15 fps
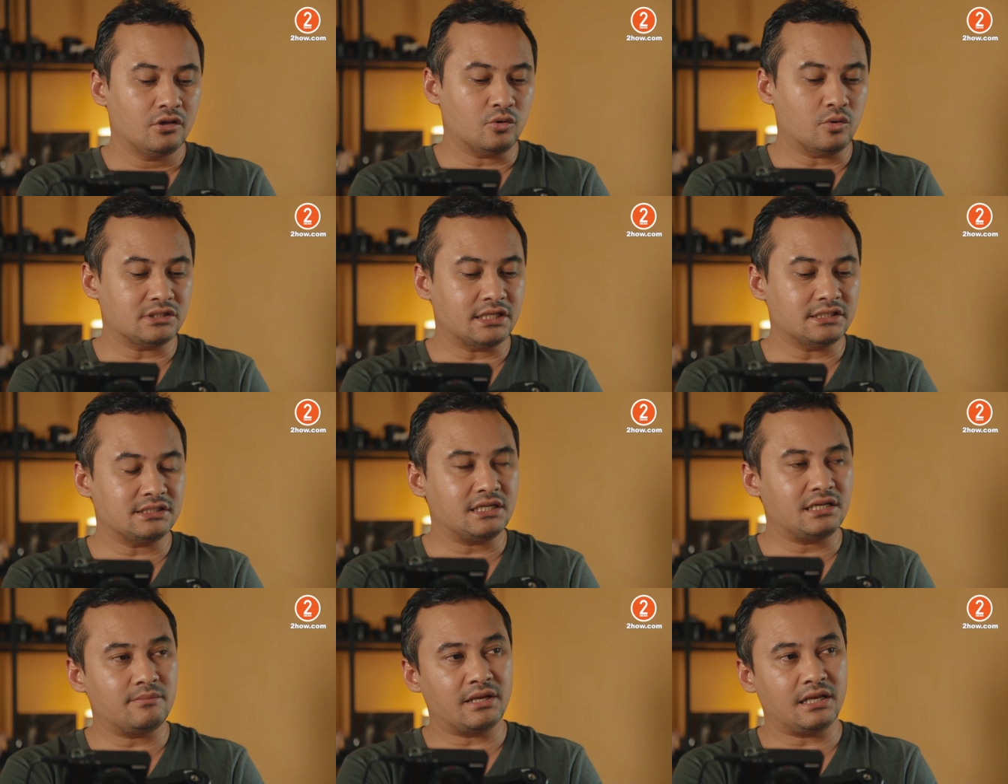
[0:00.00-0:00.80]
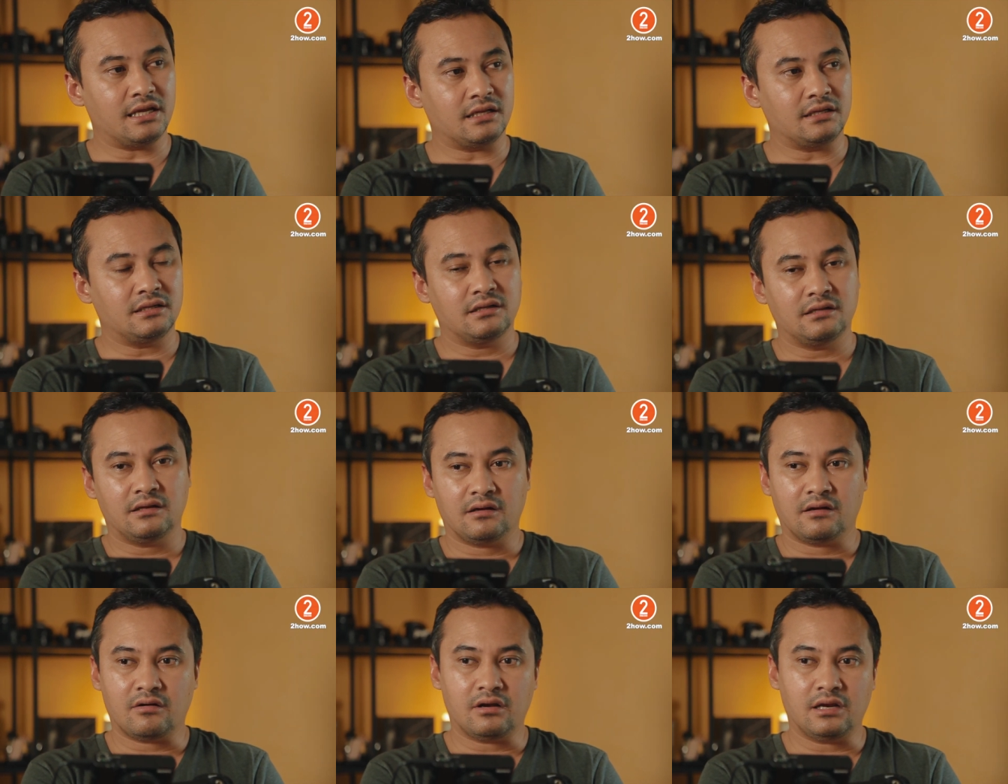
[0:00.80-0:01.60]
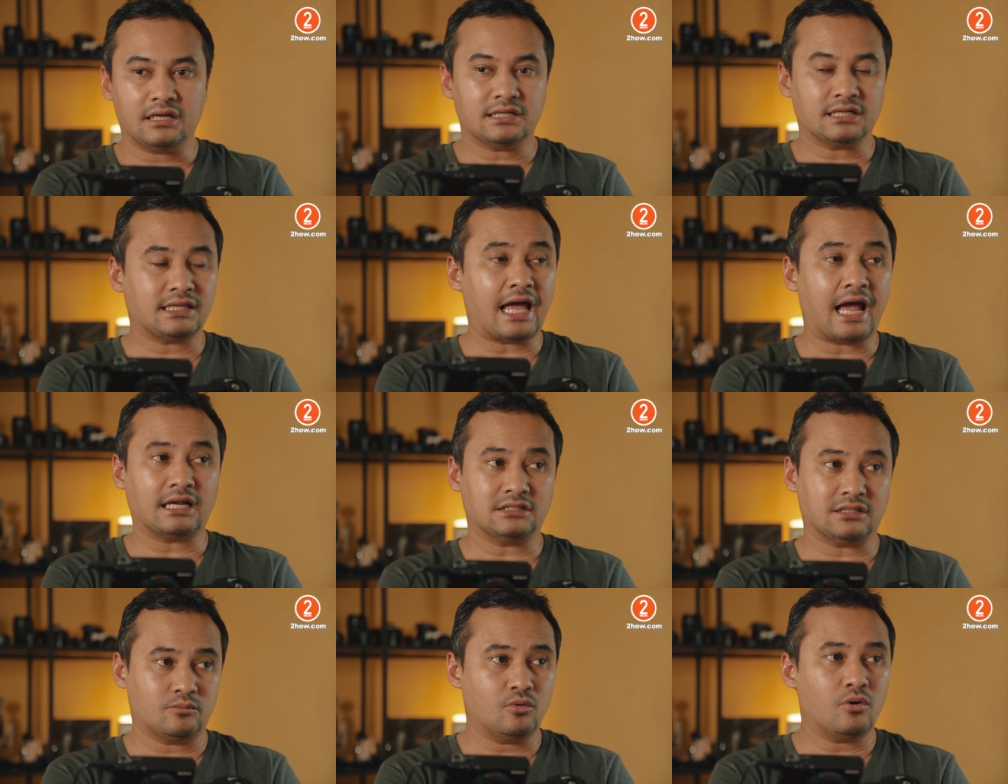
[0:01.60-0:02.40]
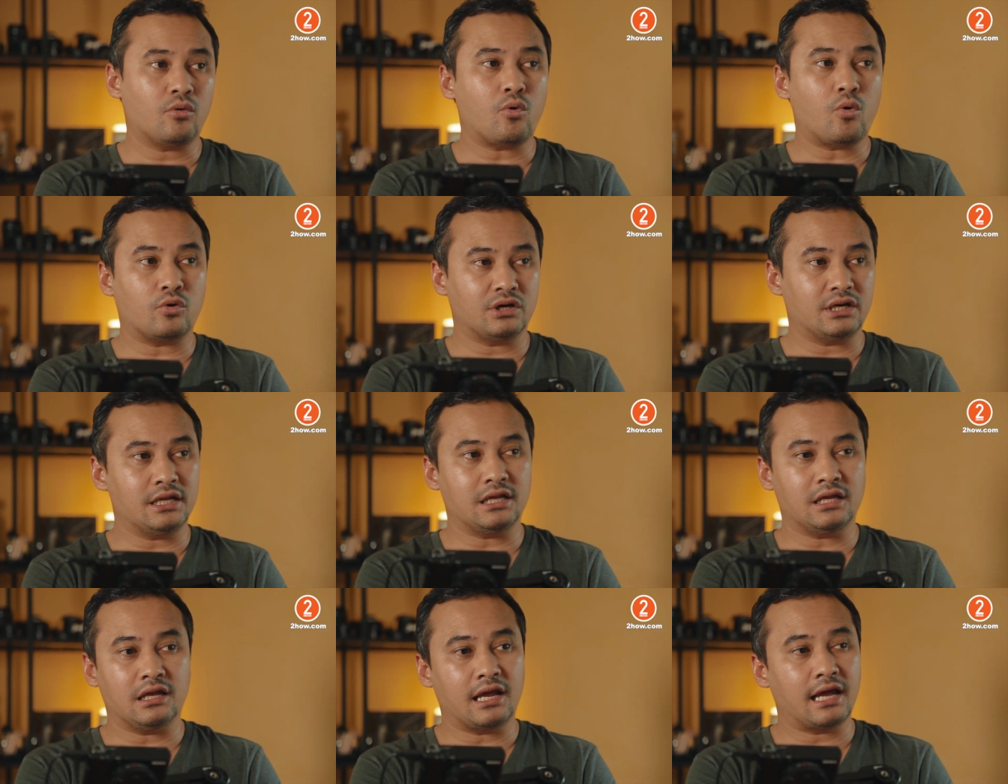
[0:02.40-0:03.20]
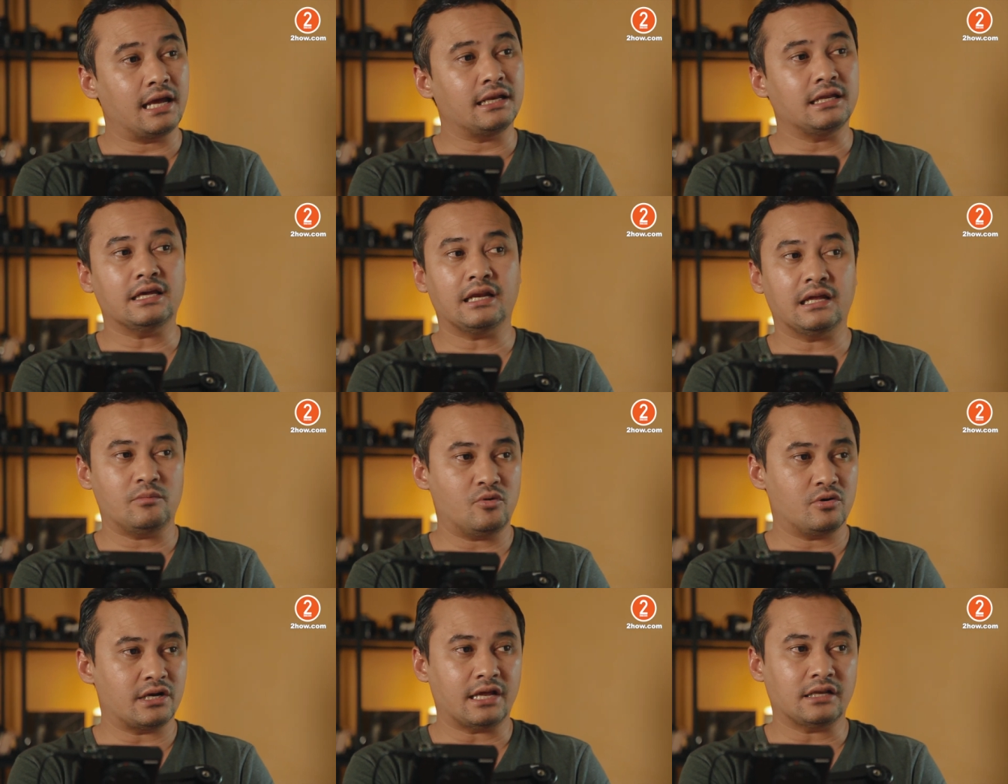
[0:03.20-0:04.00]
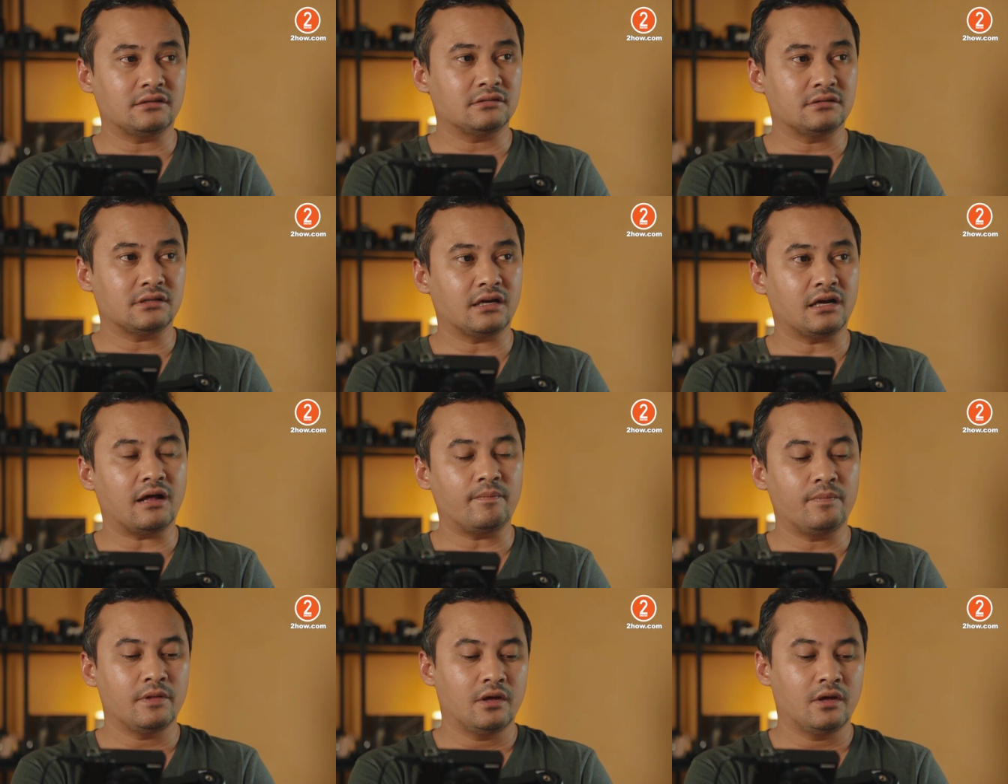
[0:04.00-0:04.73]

ตัวเซ็นเซอร์มันเลย ก็เลยจะต่างจากพวก 6D 5D อะไรพวกนั้นนะครับ